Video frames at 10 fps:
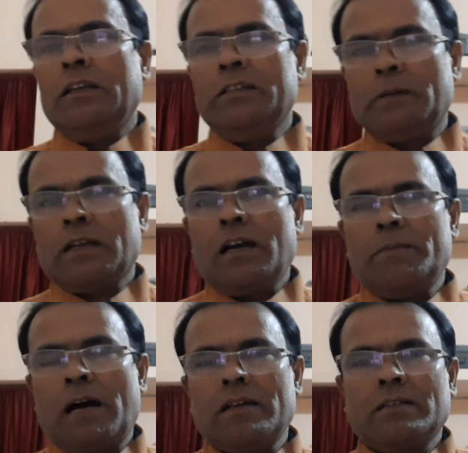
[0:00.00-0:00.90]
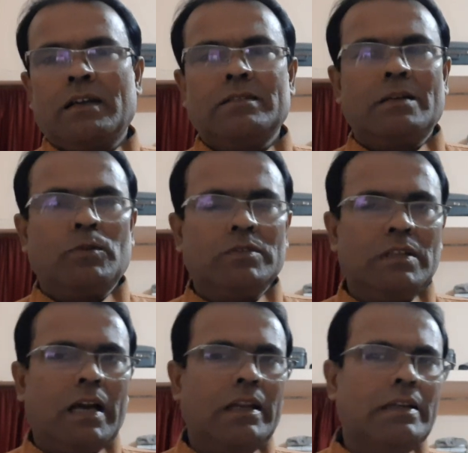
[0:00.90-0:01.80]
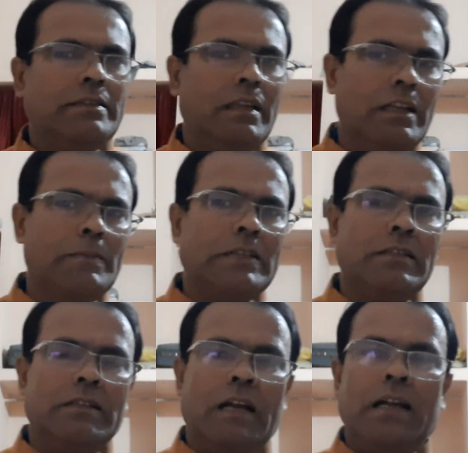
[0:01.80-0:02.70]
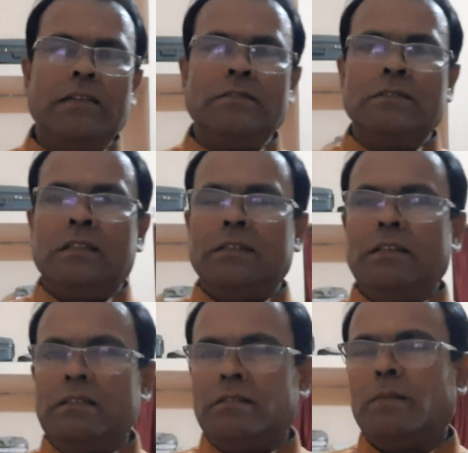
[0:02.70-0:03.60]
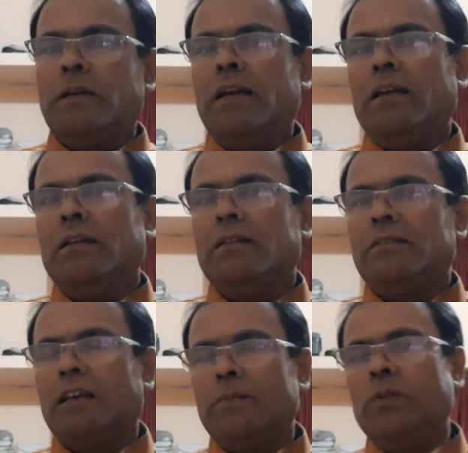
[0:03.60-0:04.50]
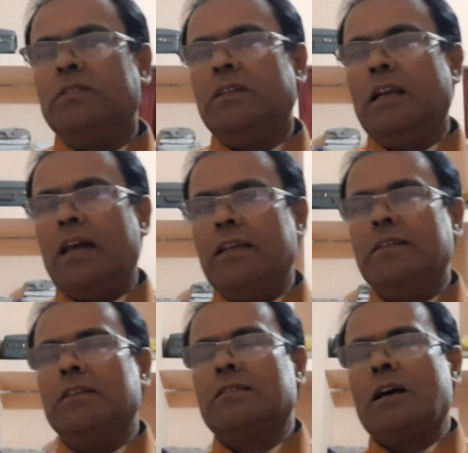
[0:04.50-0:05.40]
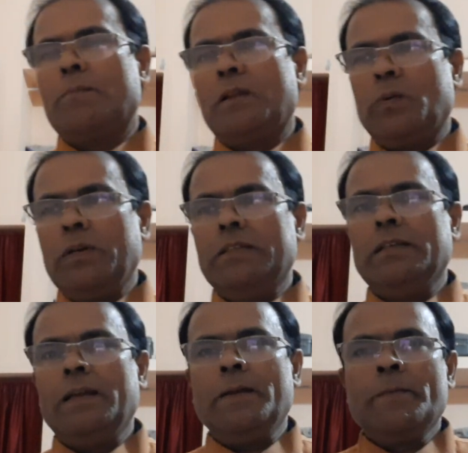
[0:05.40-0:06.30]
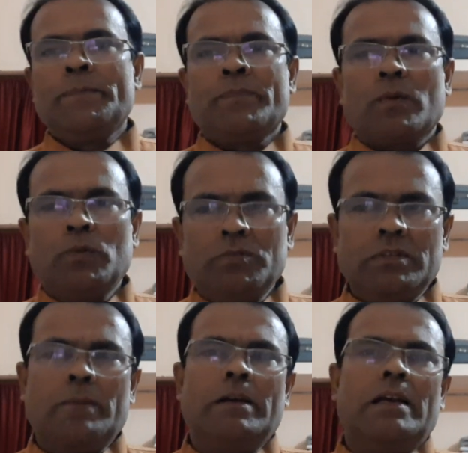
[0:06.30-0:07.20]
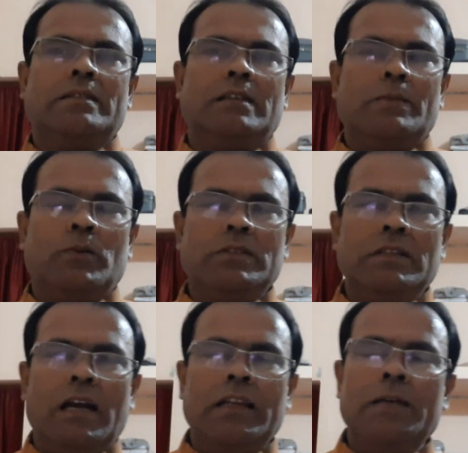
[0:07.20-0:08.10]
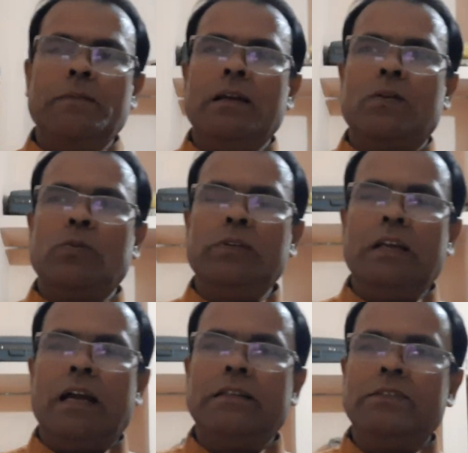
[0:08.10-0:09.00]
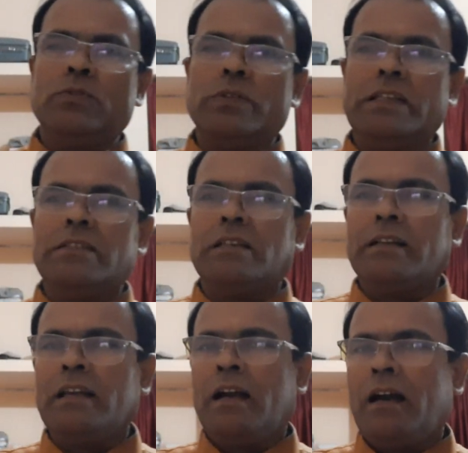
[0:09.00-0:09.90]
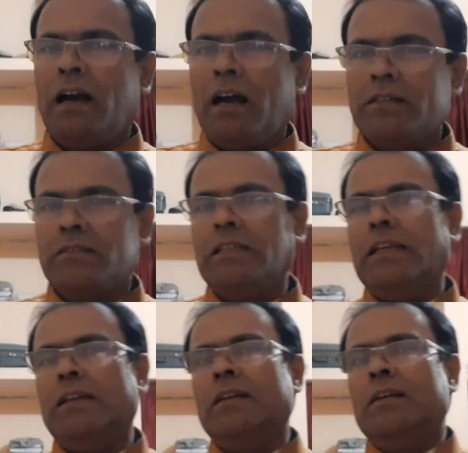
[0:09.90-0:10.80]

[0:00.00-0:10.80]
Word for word: इस प्रकार भारत का सर्वोच्च न्यायालय दिल्ली में स्थित है जिस समय सर्वोच्च न्यायालय की स्थापना हुई थी उस समय सर्वोच्च न्यायालय में कुल न्यायाधीशों की संख्या आठ थी